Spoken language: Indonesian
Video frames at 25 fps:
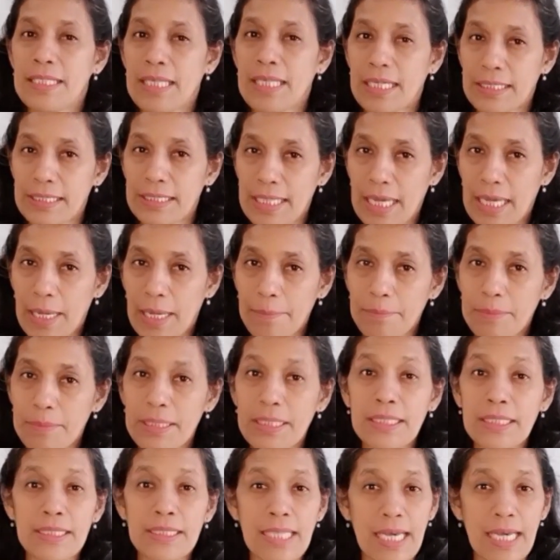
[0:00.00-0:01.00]
yang
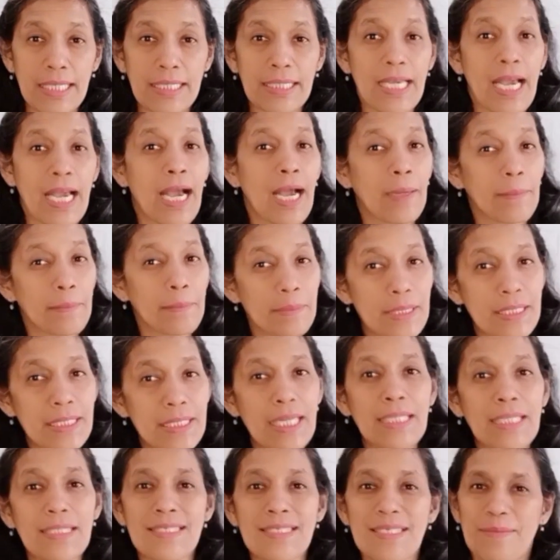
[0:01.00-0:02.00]
diambil dari
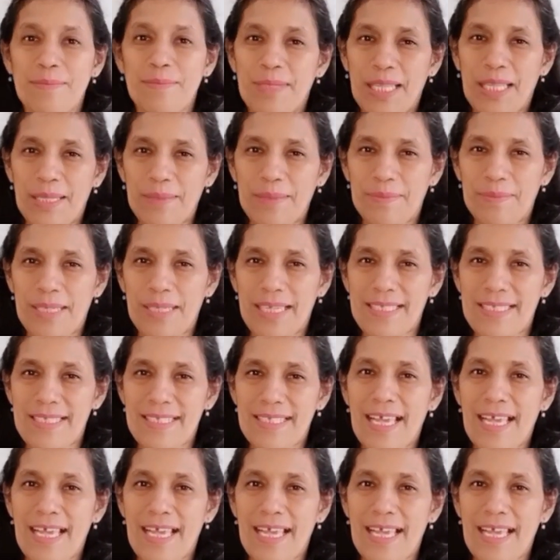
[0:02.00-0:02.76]
Amsal 19